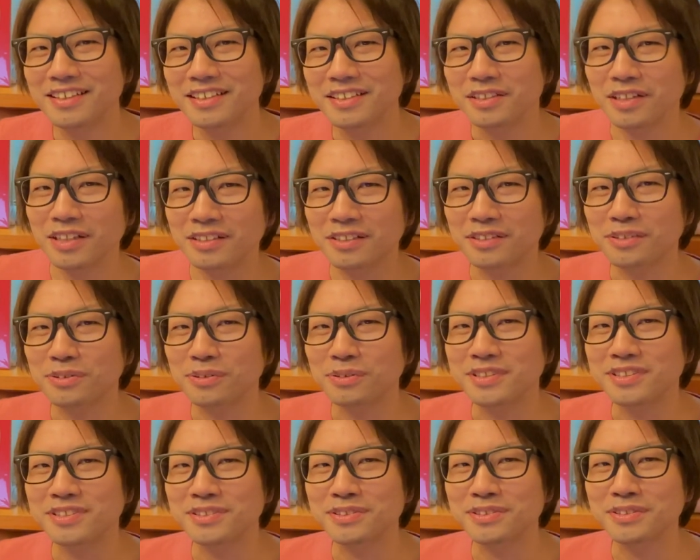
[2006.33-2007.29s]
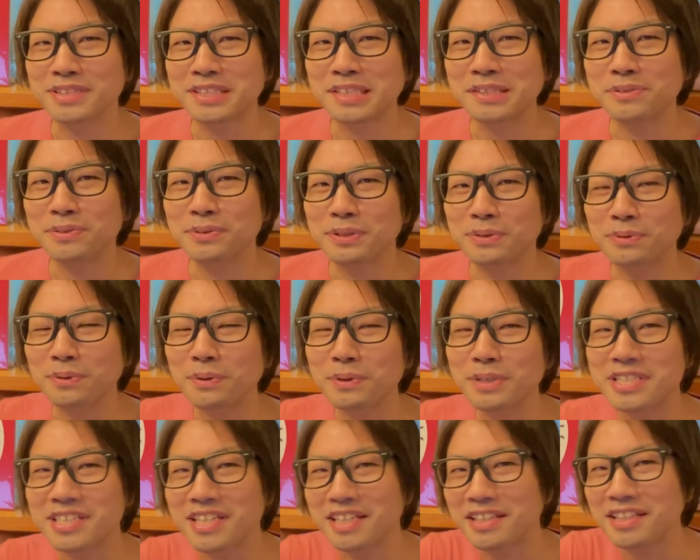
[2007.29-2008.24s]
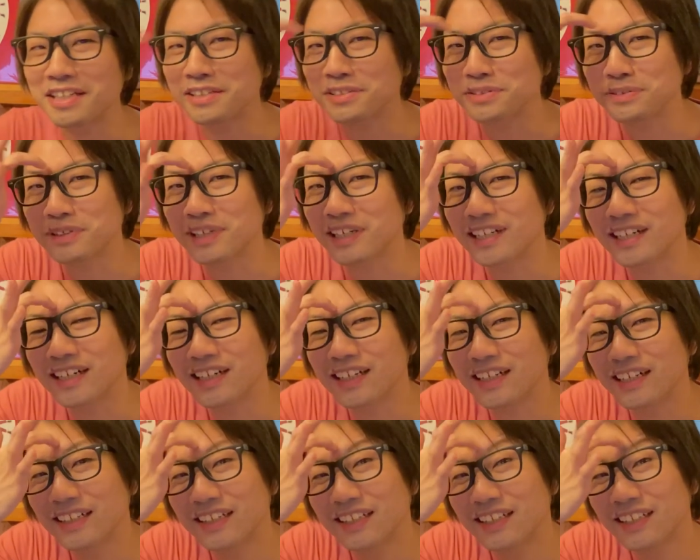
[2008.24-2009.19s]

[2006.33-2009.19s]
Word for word: パッと気づかさるような動きしてたりするから